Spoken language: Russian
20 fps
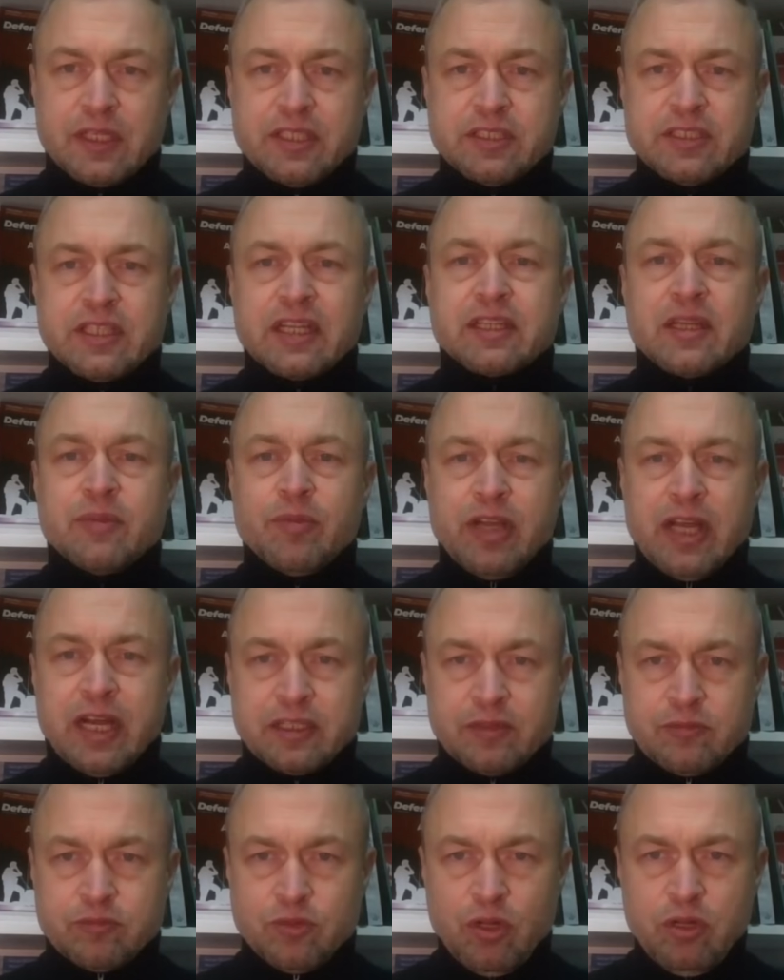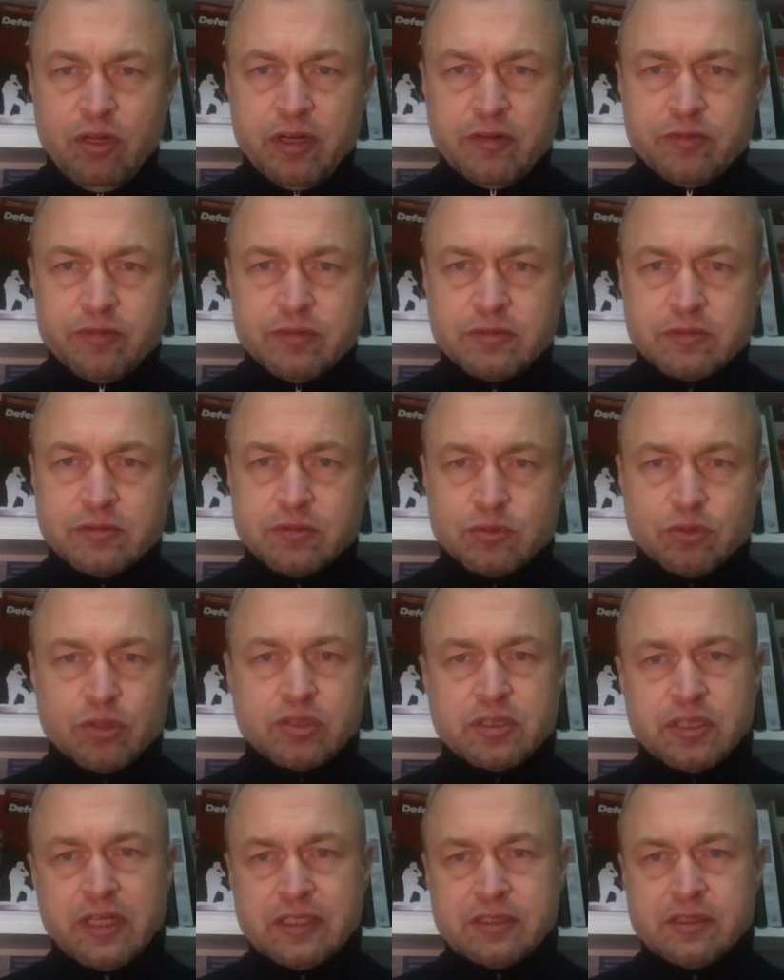десятки миллиардов долларов, то
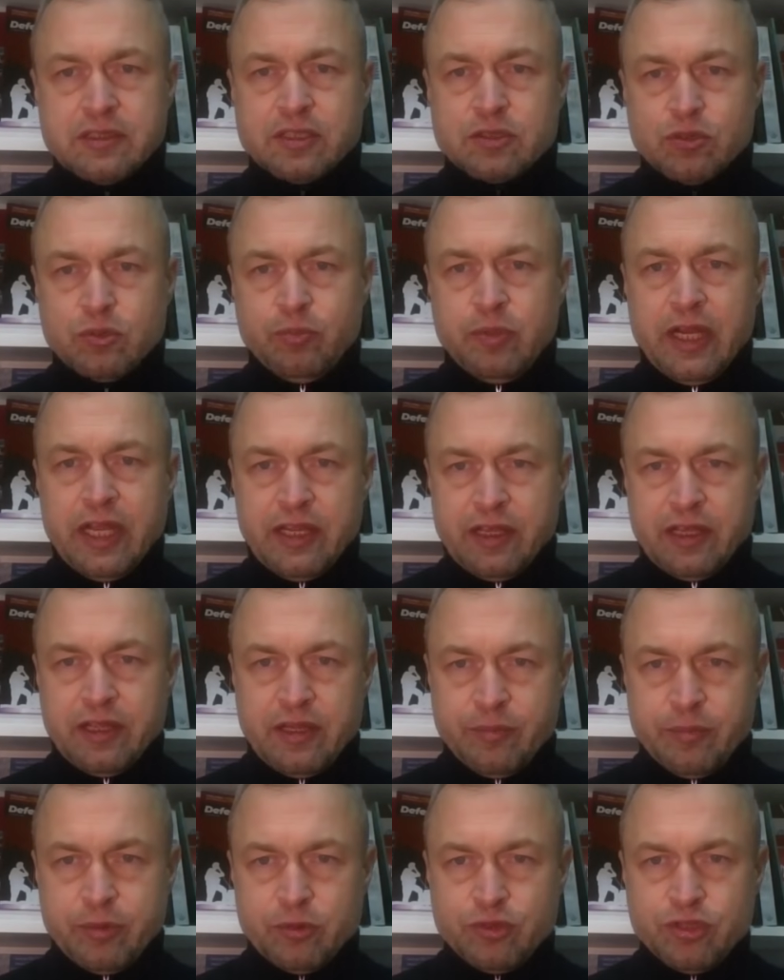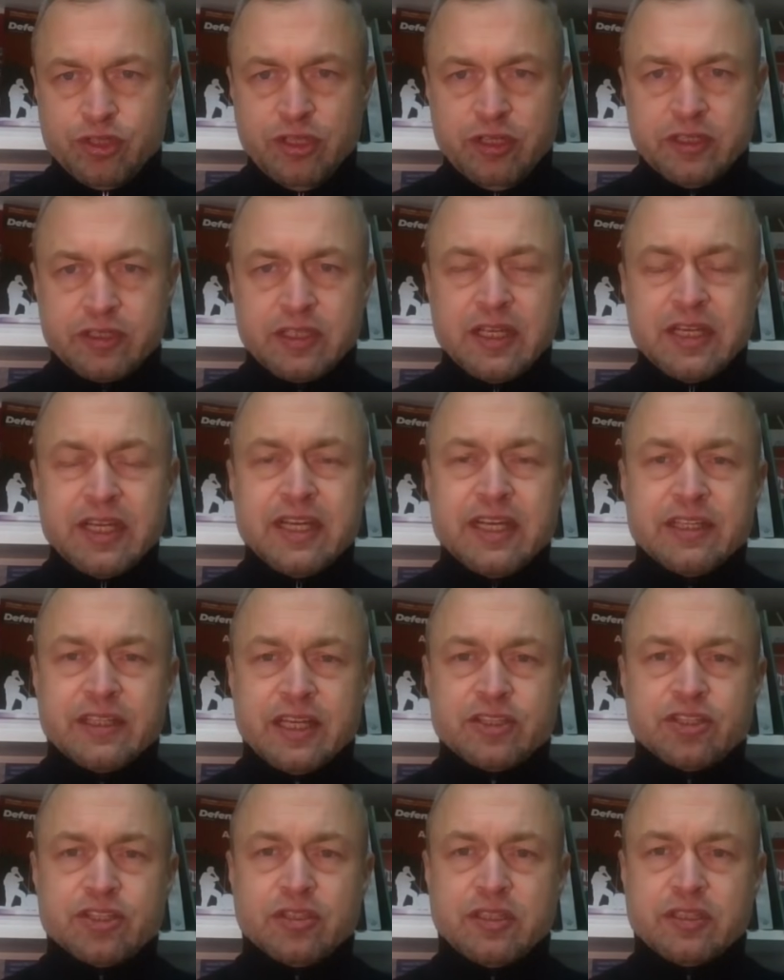есть раз наступление не получилось,
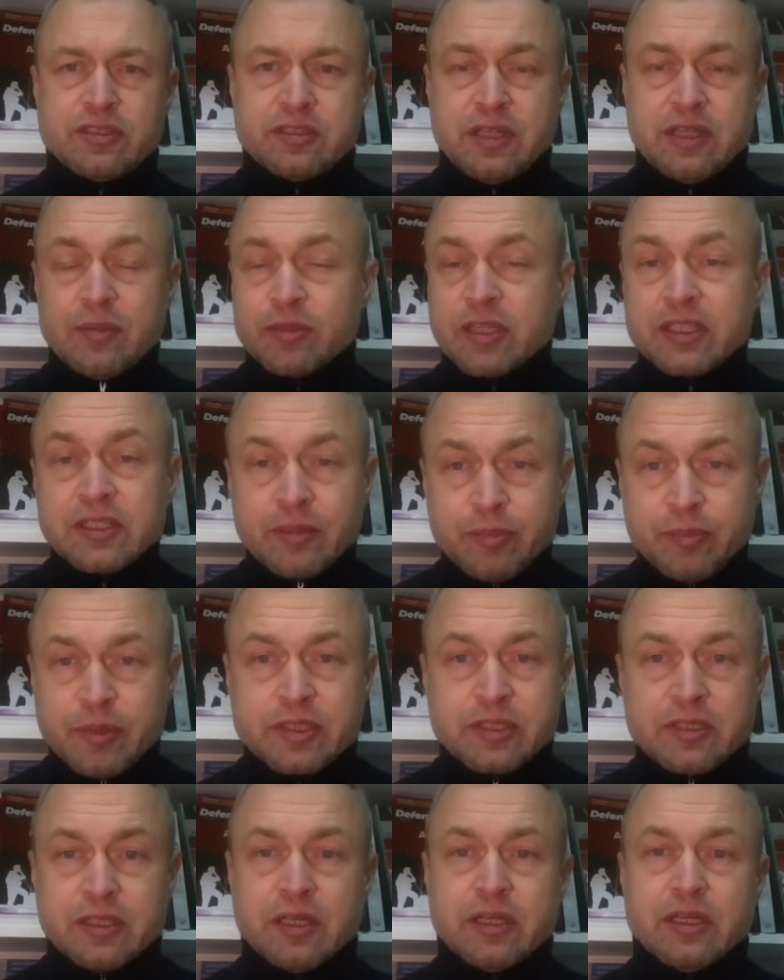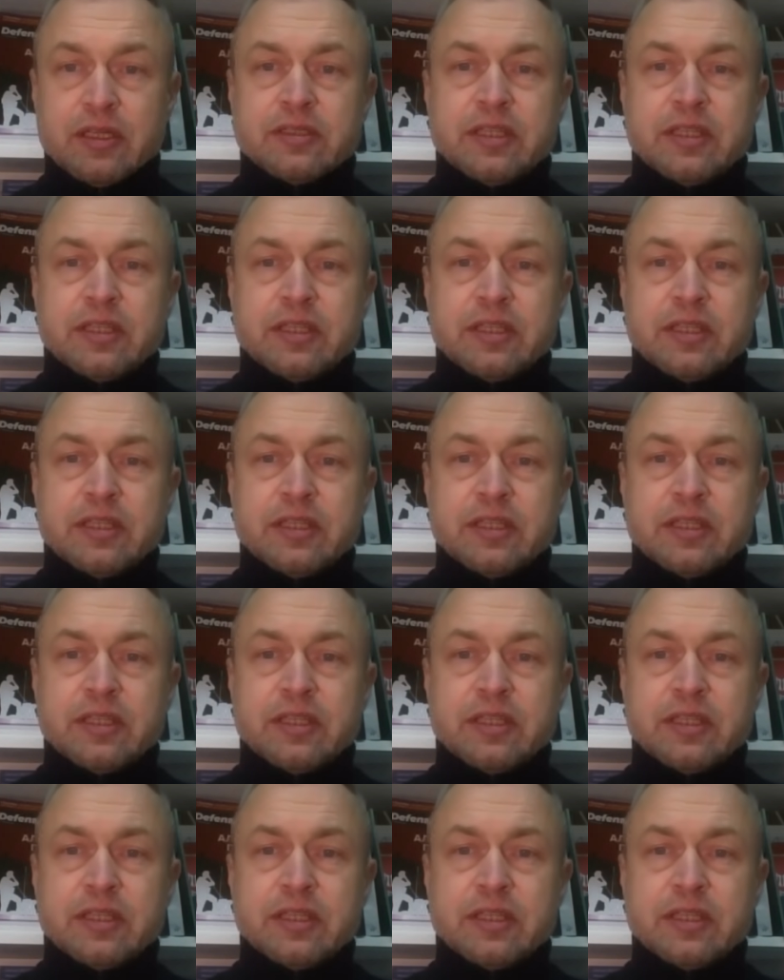Значит, там так написано.